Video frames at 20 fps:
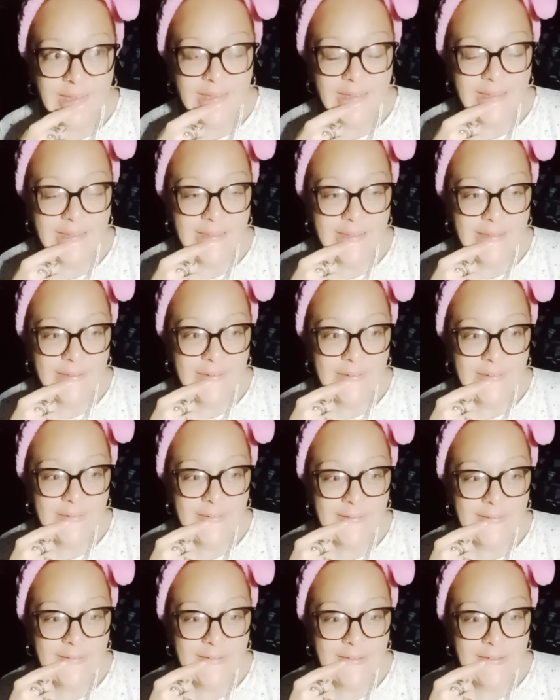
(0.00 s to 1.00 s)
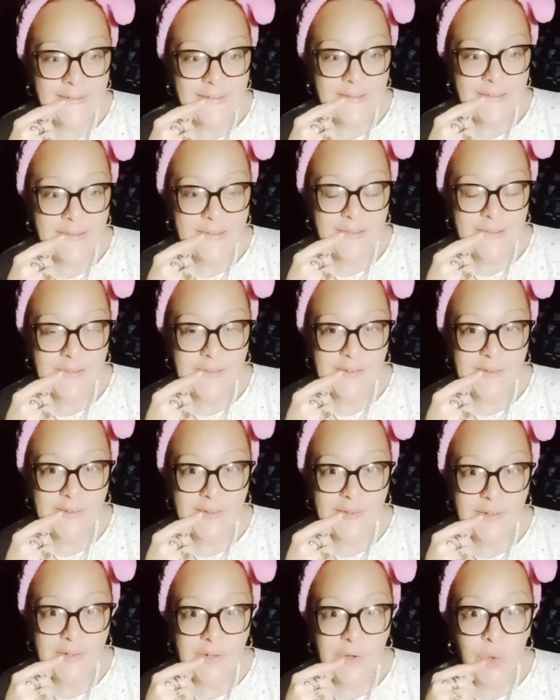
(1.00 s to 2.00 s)
Et euh,
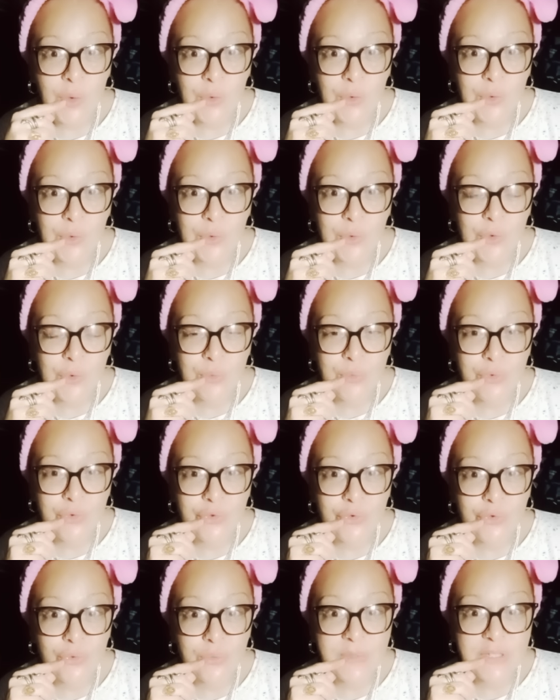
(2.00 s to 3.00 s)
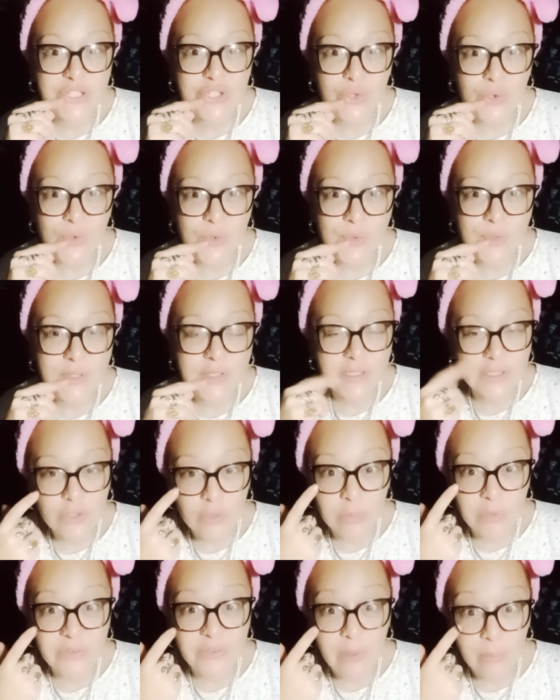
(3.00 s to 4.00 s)
le, le, méchant, il
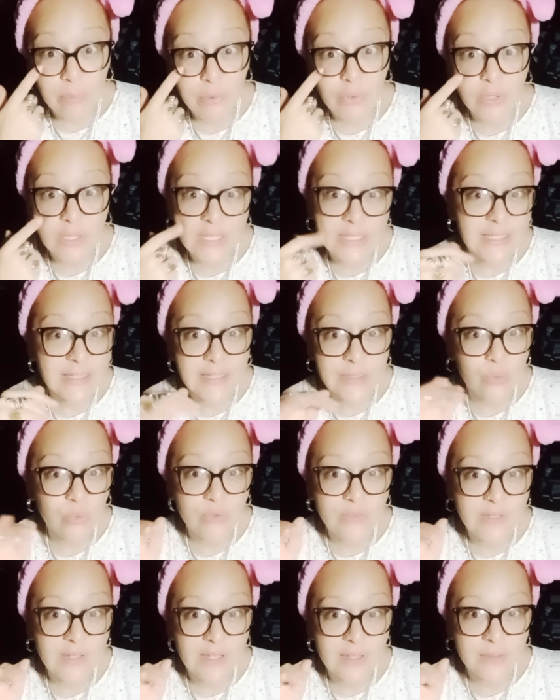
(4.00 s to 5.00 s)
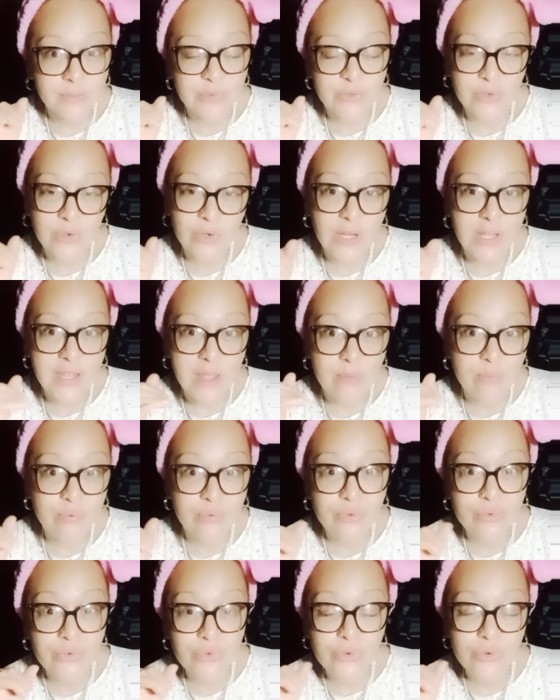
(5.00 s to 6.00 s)
commence à pleurer, il est dégoûté. Hein, parce que là, il n'y a
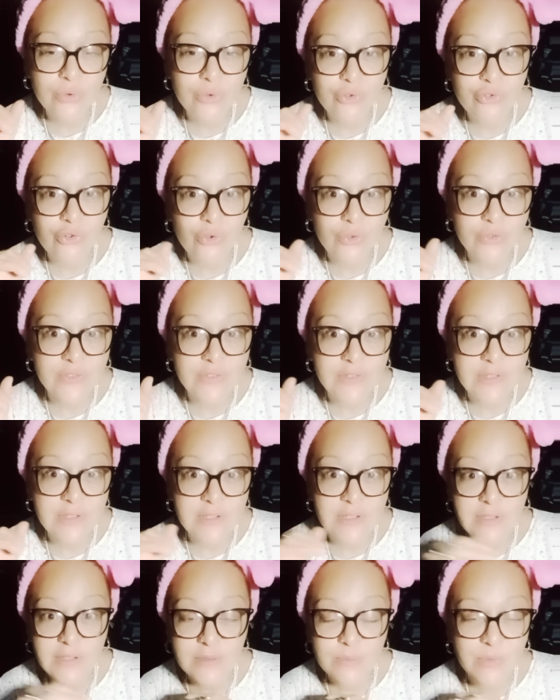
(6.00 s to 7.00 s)
plus de gentils,